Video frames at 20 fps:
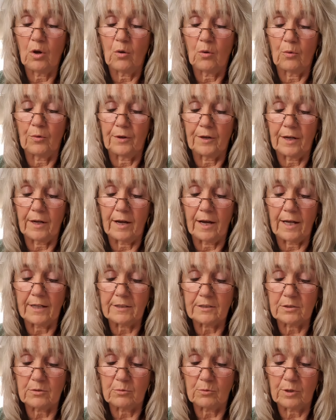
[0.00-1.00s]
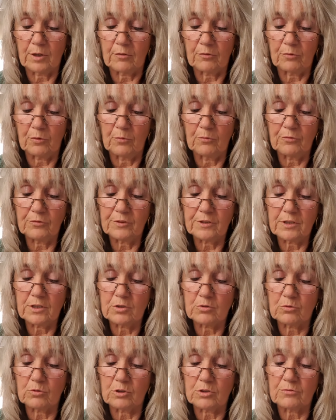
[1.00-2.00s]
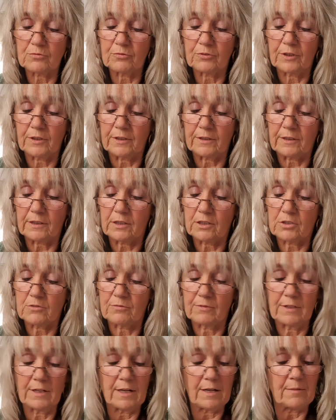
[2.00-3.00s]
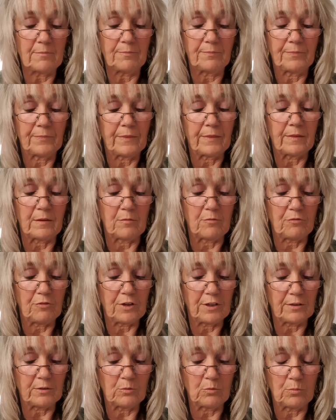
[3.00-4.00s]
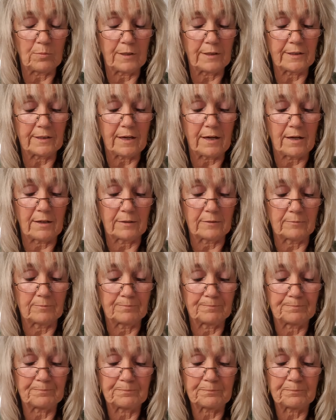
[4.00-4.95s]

und 1850 durch Friedrich Wilhelm dem vierten übertragen.